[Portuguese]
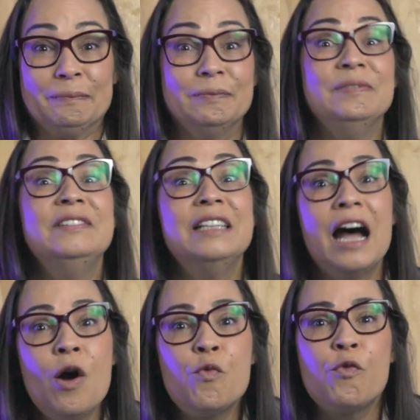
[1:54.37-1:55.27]

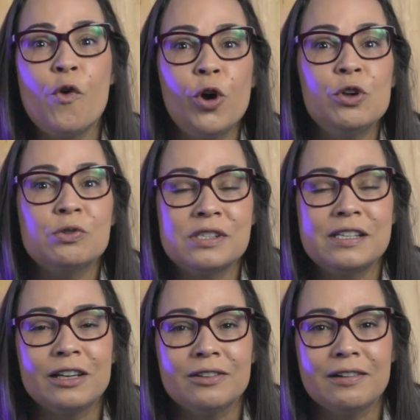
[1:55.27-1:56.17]
não foi o
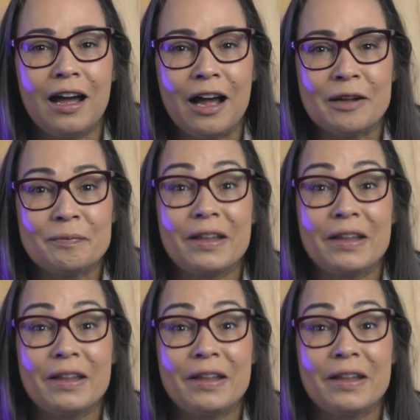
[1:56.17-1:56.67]
celular.